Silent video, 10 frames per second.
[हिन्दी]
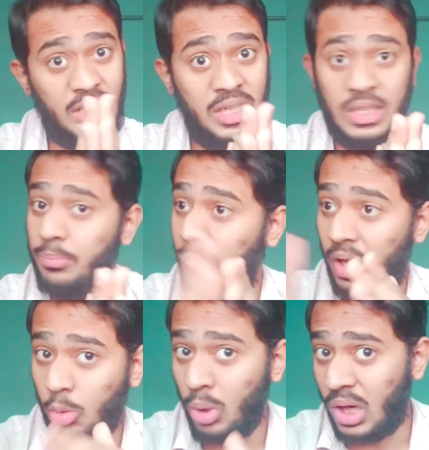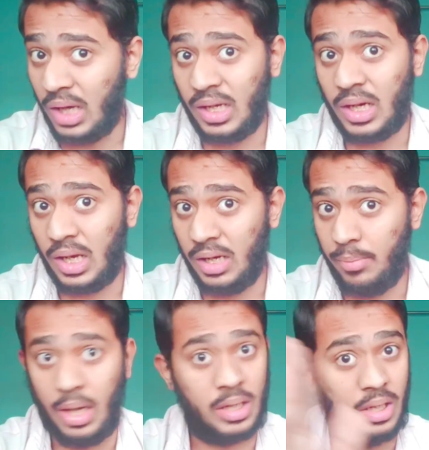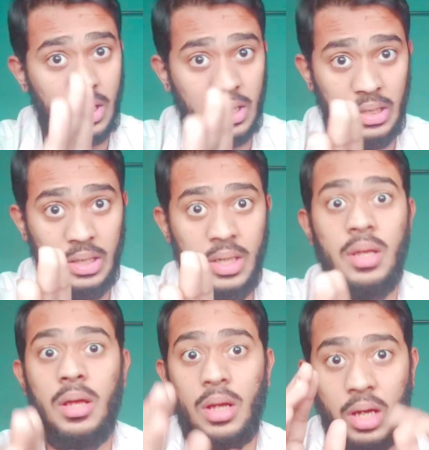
ऐसा नहीं कि मरा हुआ खाना खा रहे हैं बाहर का नहीं